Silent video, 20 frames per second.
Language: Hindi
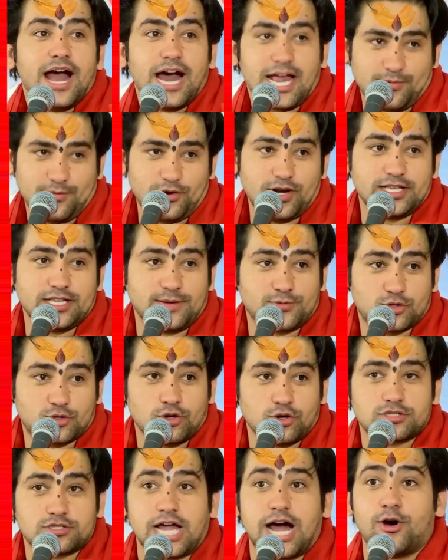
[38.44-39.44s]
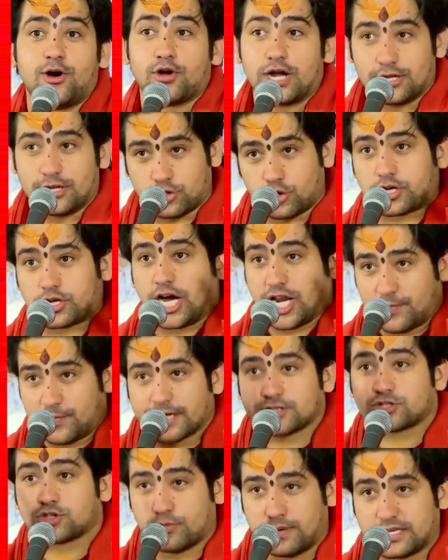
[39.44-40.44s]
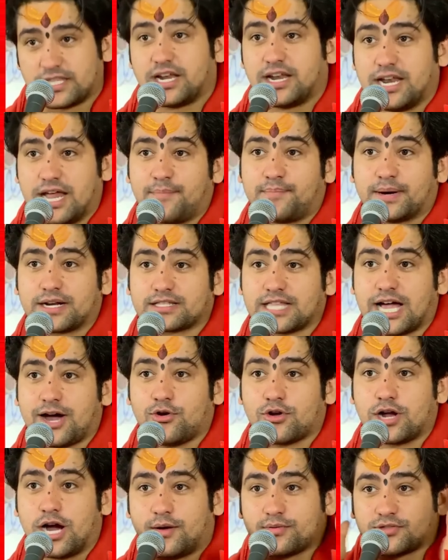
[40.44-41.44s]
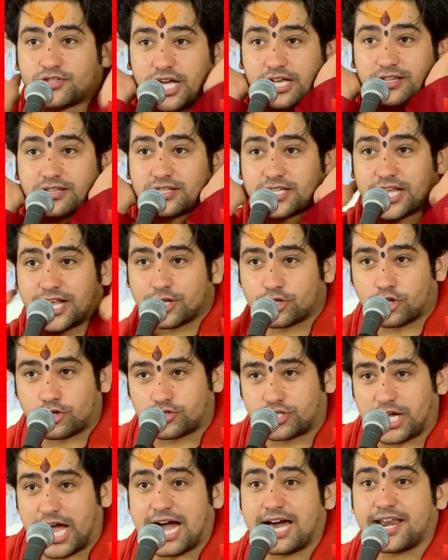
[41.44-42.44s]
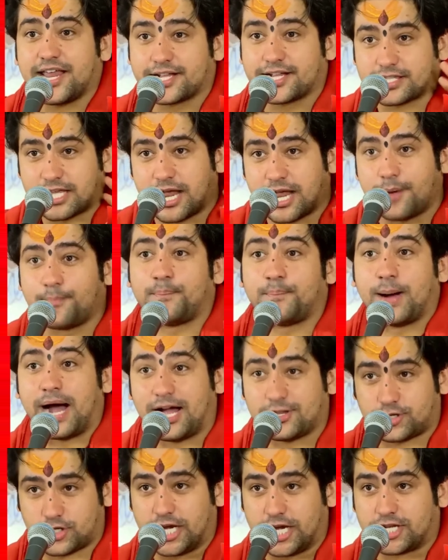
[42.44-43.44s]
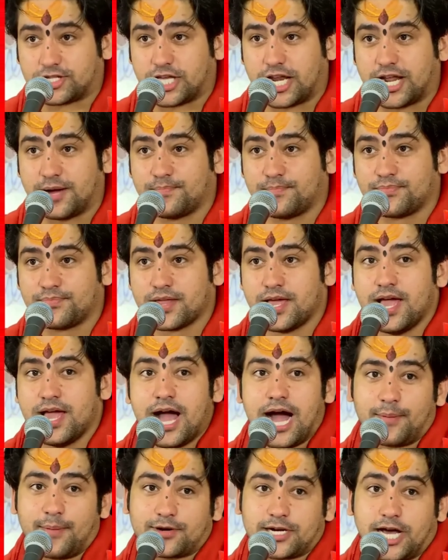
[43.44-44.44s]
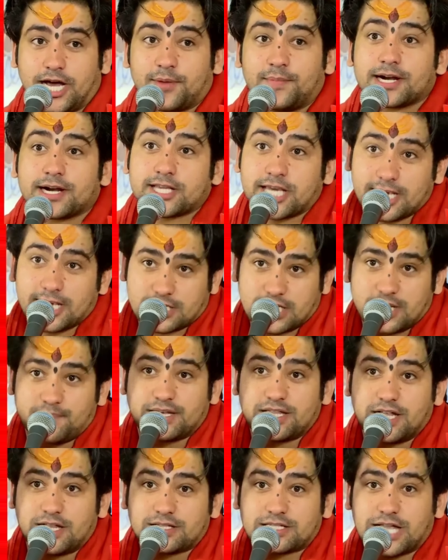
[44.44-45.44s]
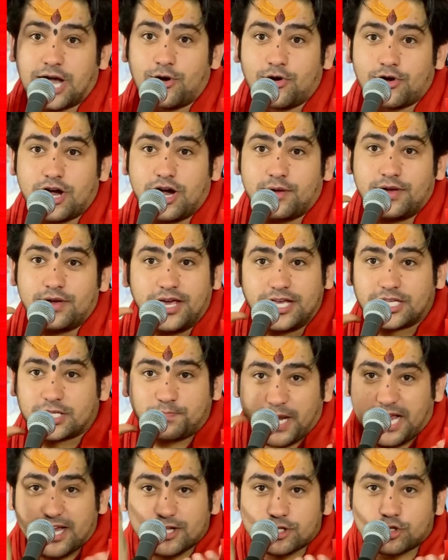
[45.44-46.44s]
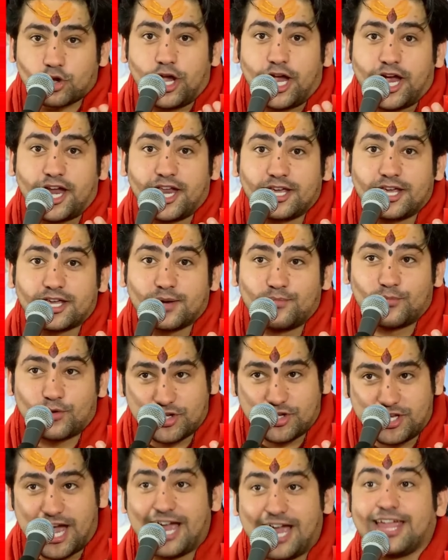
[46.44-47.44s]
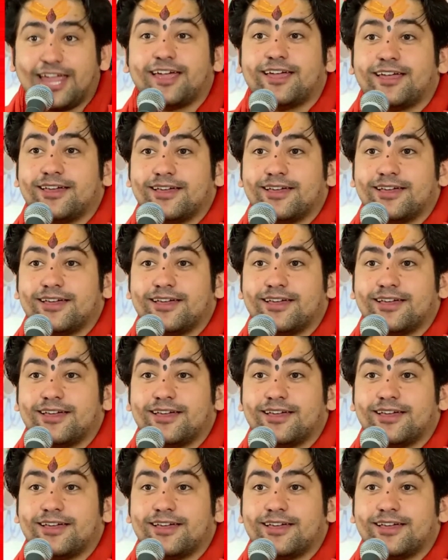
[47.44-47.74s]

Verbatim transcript: अरे बोले जब सोता होगा तो करवट तो बदलना पड़ता होगा अब दस सिर तो चार एक तरफ पांच एक तरफ अब करवट कैसे बदलता होगा अब स्प्रिंग तो है नहीं कि मुड़ जाए